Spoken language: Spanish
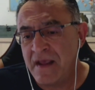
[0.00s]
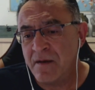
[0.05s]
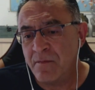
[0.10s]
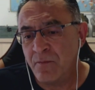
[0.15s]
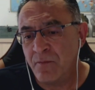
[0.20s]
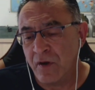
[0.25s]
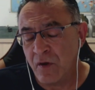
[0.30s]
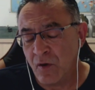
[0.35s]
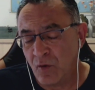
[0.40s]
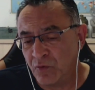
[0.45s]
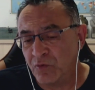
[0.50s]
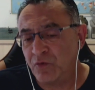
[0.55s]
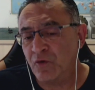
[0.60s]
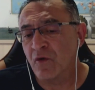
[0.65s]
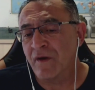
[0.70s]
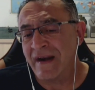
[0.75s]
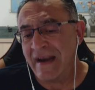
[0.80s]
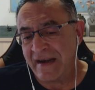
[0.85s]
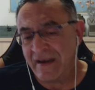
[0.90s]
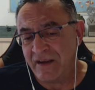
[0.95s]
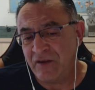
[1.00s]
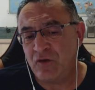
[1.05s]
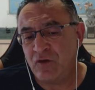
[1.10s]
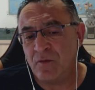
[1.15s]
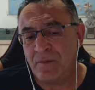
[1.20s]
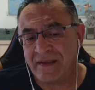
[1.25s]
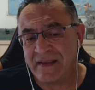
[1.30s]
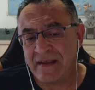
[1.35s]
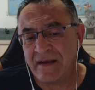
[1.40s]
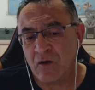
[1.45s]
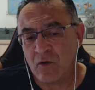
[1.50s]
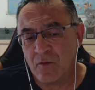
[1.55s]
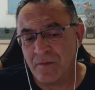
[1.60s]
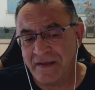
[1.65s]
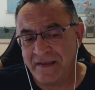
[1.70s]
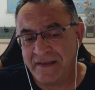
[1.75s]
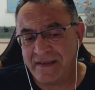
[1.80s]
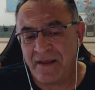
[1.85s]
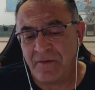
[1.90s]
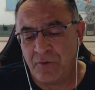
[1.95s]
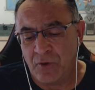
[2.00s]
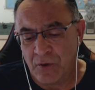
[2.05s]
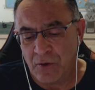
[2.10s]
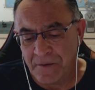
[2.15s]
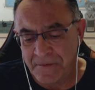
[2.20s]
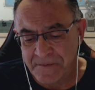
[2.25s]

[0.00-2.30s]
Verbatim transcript: pues incluso granizo, me están comentando.